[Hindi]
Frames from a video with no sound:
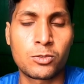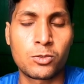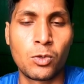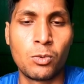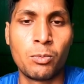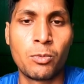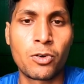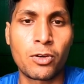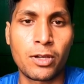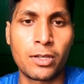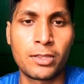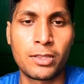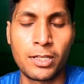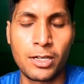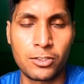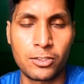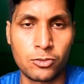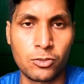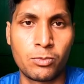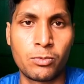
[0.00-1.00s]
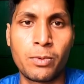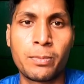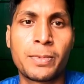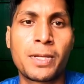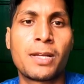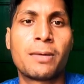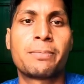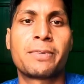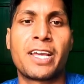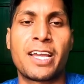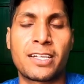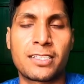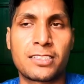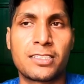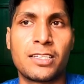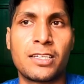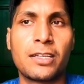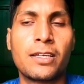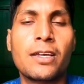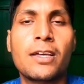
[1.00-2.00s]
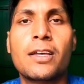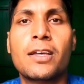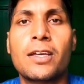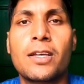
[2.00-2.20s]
सूमो के अंदर सूमो मतलब टैक्सी